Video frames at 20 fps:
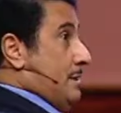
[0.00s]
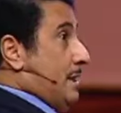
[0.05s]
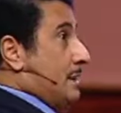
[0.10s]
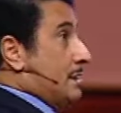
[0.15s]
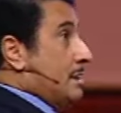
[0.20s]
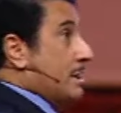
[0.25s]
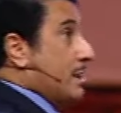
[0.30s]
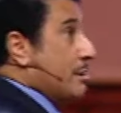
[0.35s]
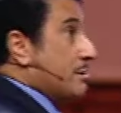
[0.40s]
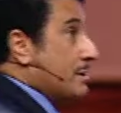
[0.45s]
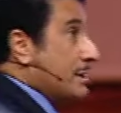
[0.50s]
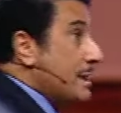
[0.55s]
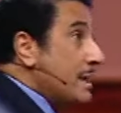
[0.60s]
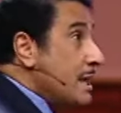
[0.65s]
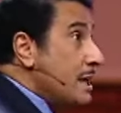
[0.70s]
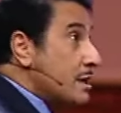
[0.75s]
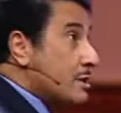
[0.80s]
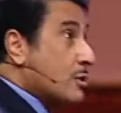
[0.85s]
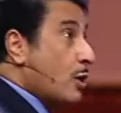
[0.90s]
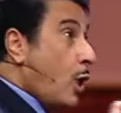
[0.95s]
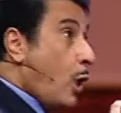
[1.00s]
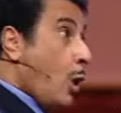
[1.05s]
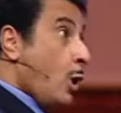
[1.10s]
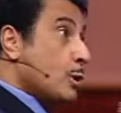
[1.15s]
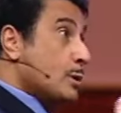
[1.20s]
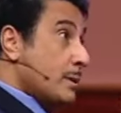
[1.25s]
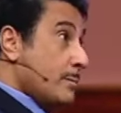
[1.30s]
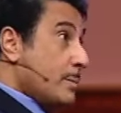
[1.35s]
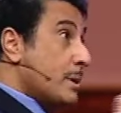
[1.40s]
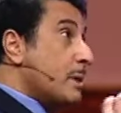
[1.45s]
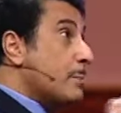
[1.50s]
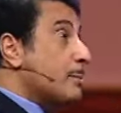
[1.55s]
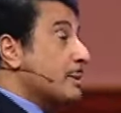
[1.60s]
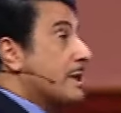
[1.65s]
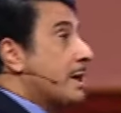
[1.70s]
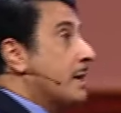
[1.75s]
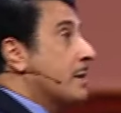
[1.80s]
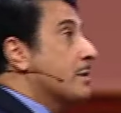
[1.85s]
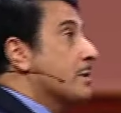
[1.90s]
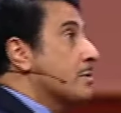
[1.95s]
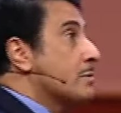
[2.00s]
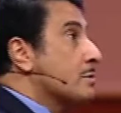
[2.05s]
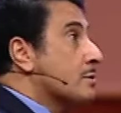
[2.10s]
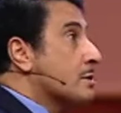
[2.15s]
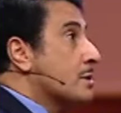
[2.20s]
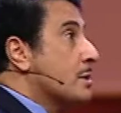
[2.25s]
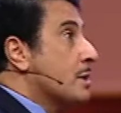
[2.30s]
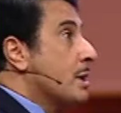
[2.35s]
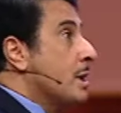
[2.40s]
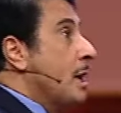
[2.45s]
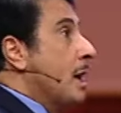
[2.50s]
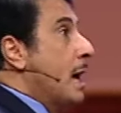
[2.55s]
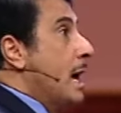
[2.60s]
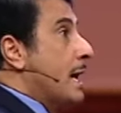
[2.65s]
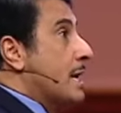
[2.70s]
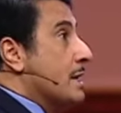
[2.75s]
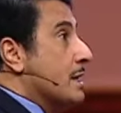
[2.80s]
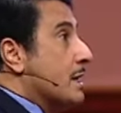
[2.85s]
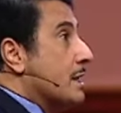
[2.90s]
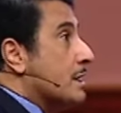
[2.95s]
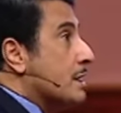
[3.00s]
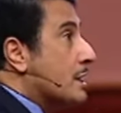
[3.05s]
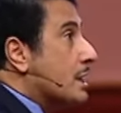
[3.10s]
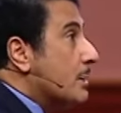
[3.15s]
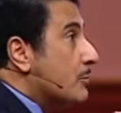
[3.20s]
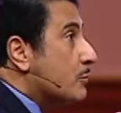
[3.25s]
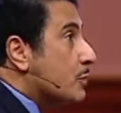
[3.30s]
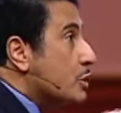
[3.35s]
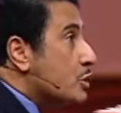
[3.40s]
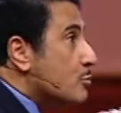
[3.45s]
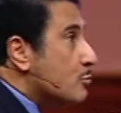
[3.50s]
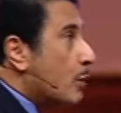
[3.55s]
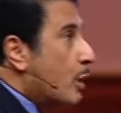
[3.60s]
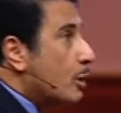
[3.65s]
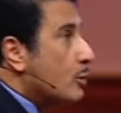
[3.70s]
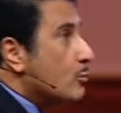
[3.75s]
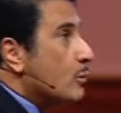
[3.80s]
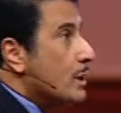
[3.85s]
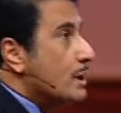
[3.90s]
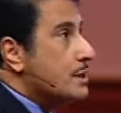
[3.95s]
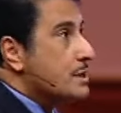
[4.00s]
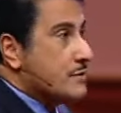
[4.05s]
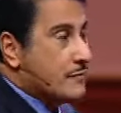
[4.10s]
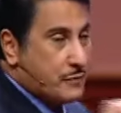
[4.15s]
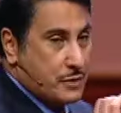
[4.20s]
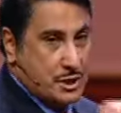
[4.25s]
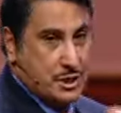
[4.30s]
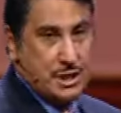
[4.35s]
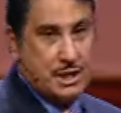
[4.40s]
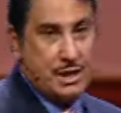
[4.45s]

إنهم هياكلوا كل البطاطس الكبيرة ويخلوا الصغيرة عشان